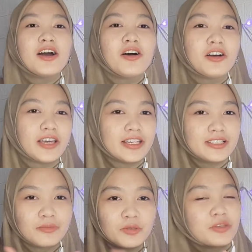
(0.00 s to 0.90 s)
Oke,
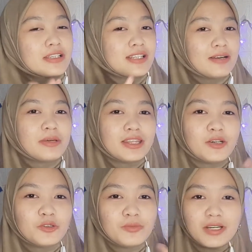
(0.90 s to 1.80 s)
sebelumnya selamat
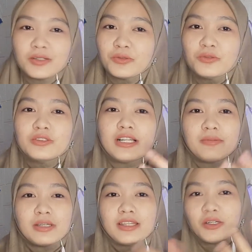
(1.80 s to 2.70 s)
tahun baru,
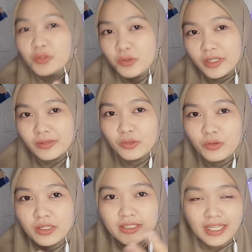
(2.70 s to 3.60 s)
selamat tahun
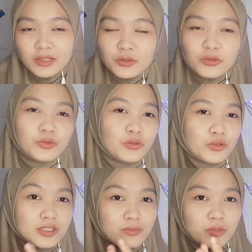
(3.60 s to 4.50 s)
2021
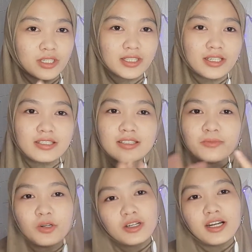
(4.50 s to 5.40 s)
untuk semuanya.
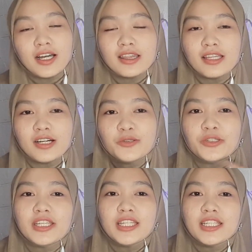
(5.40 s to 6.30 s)
Semoga tahun
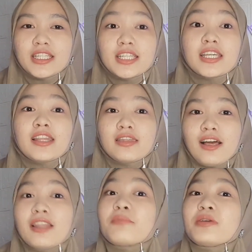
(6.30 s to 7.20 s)
ini
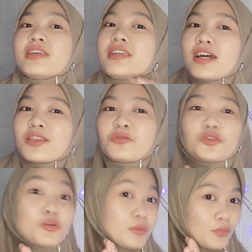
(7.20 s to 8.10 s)
kita lebih giat
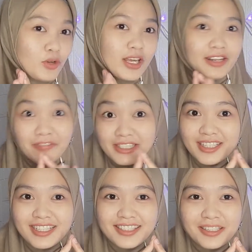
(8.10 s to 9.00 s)
untuk memulai
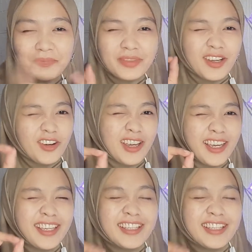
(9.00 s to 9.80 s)
investasi. Oke?